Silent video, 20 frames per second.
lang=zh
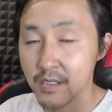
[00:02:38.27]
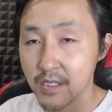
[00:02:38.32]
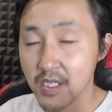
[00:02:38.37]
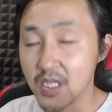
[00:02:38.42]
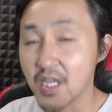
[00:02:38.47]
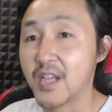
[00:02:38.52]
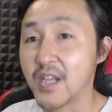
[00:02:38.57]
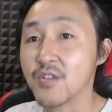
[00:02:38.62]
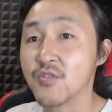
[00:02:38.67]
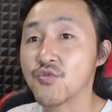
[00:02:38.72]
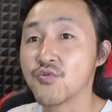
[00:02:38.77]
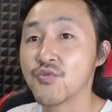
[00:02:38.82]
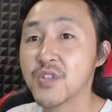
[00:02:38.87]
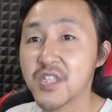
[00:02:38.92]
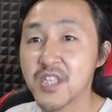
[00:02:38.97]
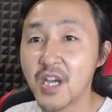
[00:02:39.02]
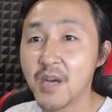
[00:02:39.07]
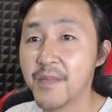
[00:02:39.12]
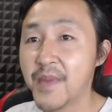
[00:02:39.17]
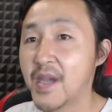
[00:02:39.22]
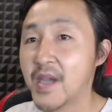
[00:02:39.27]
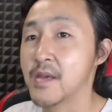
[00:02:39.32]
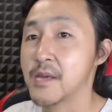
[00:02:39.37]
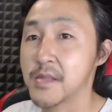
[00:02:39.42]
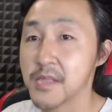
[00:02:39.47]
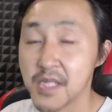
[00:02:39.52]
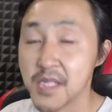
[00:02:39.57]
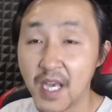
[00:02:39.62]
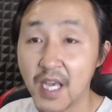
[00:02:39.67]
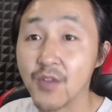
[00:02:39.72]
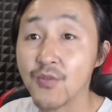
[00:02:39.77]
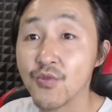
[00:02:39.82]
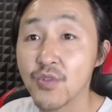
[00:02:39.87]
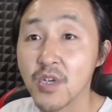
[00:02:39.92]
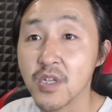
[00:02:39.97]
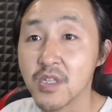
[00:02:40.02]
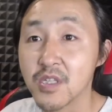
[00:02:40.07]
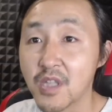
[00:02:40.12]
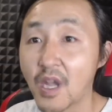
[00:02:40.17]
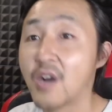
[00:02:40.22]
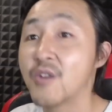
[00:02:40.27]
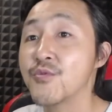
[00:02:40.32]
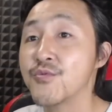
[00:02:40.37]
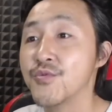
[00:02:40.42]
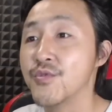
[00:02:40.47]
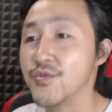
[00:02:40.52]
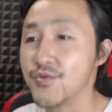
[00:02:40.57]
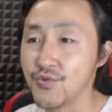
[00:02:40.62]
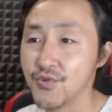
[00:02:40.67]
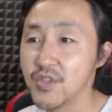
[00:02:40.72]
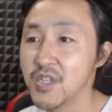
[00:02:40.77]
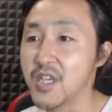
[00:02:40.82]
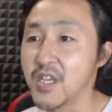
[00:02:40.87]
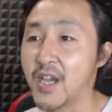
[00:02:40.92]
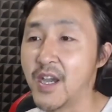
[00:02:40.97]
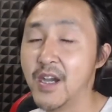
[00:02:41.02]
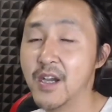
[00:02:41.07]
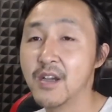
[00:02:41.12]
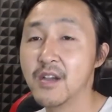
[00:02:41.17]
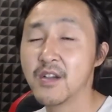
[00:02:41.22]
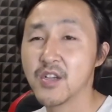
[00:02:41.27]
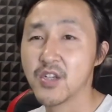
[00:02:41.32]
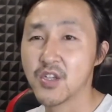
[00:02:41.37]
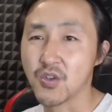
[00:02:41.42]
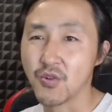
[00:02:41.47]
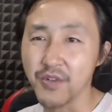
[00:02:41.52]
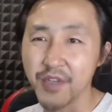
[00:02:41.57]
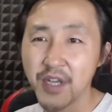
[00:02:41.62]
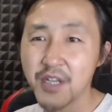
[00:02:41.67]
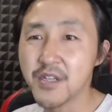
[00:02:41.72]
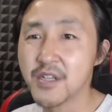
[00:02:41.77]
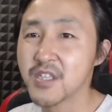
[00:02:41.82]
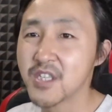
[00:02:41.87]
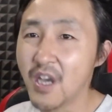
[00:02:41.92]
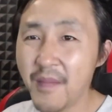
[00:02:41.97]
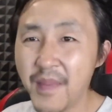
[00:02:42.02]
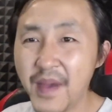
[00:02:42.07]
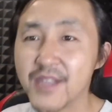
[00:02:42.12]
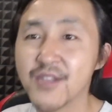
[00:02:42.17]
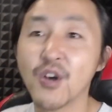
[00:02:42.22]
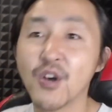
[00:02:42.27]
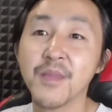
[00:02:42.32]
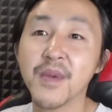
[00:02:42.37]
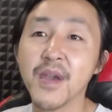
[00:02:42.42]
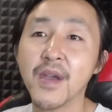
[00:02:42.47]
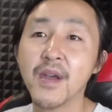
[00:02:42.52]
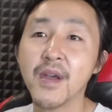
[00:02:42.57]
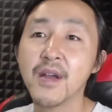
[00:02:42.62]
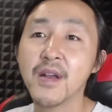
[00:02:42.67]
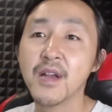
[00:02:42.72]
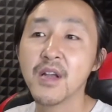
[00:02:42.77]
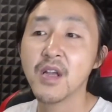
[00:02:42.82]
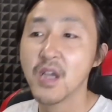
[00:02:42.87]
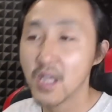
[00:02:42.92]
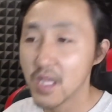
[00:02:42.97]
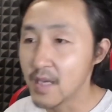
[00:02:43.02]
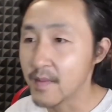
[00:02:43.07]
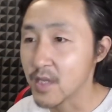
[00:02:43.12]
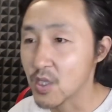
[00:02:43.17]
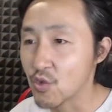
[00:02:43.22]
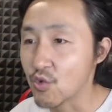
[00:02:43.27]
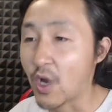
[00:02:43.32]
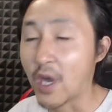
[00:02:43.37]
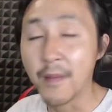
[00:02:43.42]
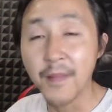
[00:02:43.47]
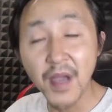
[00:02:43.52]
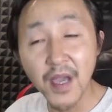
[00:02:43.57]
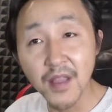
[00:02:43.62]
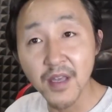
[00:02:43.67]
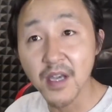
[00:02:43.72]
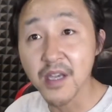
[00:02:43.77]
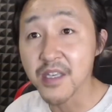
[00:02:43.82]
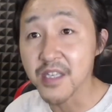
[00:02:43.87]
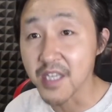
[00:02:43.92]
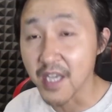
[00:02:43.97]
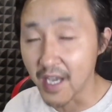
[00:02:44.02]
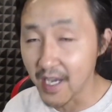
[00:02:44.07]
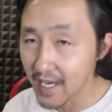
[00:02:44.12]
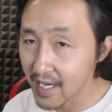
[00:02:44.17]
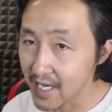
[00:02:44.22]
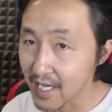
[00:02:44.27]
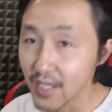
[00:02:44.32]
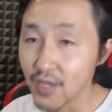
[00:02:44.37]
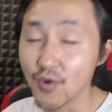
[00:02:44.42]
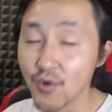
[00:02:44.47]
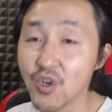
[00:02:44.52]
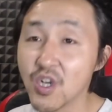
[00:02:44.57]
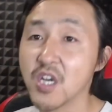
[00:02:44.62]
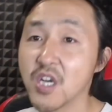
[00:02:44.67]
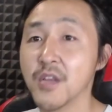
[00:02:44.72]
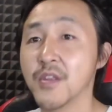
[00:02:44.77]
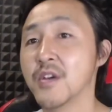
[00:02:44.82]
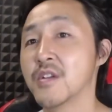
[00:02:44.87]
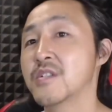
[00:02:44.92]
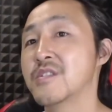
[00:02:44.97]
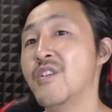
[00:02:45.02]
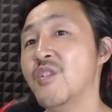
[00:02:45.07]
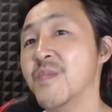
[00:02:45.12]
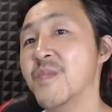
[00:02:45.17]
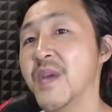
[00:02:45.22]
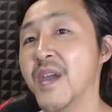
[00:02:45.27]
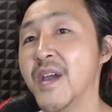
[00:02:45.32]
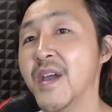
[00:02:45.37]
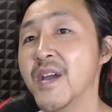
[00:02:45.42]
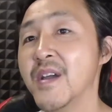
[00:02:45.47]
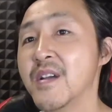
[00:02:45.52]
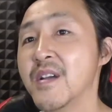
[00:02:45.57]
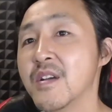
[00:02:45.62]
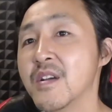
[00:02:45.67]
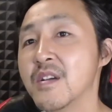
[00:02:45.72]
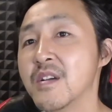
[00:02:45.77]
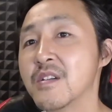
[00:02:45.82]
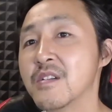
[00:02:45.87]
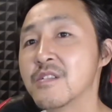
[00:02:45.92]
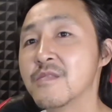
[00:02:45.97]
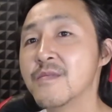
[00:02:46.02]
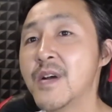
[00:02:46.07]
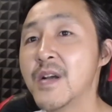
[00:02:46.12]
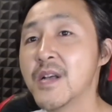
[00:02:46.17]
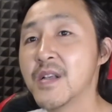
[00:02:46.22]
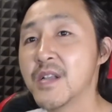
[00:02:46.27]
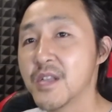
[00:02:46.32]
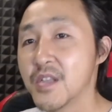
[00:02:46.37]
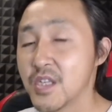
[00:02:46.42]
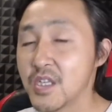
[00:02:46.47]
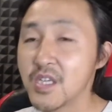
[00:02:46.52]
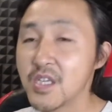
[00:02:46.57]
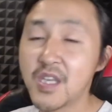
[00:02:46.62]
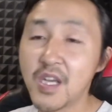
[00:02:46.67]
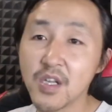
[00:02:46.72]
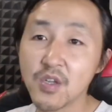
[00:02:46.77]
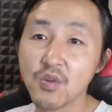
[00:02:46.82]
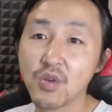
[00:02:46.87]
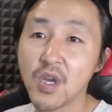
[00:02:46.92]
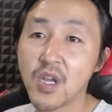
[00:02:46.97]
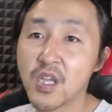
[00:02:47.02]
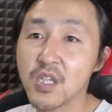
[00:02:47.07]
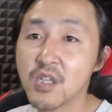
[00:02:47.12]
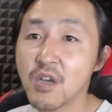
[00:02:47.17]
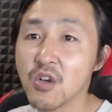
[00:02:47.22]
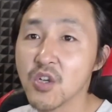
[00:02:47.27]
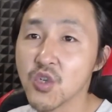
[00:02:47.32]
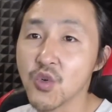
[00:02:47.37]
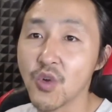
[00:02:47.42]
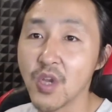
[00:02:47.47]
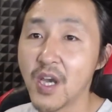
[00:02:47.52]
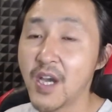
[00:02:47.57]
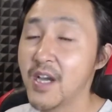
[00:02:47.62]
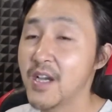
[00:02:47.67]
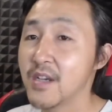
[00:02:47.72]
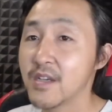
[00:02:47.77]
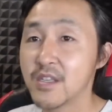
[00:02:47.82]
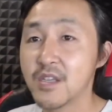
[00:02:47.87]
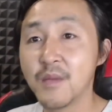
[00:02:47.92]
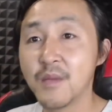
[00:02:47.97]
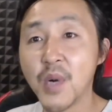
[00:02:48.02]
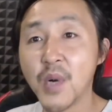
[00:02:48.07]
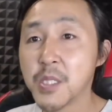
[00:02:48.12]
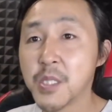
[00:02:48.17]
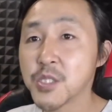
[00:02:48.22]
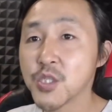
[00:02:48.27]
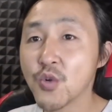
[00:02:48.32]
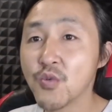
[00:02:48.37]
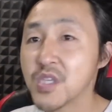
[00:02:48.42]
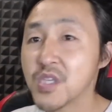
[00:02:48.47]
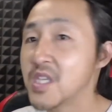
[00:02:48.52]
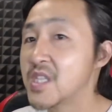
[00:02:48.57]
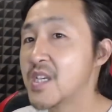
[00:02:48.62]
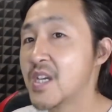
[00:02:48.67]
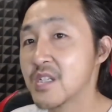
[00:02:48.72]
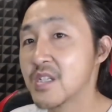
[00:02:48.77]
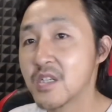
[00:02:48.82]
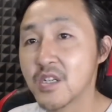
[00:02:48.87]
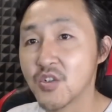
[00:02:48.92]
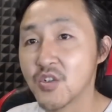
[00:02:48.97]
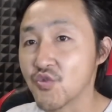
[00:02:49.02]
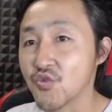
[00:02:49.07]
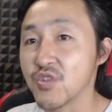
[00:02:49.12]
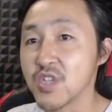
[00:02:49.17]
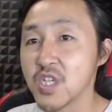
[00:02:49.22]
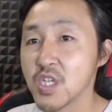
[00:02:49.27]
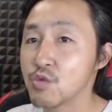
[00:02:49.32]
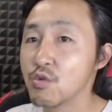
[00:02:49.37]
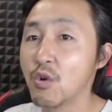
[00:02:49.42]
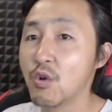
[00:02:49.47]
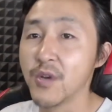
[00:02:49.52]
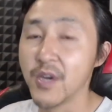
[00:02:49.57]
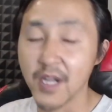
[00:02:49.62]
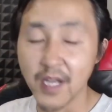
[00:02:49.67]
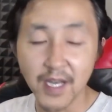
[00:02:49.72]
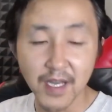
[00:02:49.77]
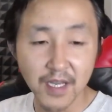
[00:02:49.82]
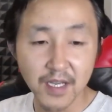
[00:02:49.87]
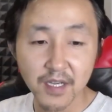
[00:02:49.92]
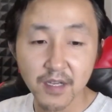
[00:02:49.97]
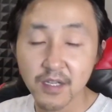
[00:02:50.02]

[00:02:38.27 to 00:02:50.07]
铲除江派的残余的党羽余孽。首先是江派倒霉，那么团派呢也很有可能倒霉，是吧？一旦权力到手了，像毛泽东一旦这个主席坐稳了，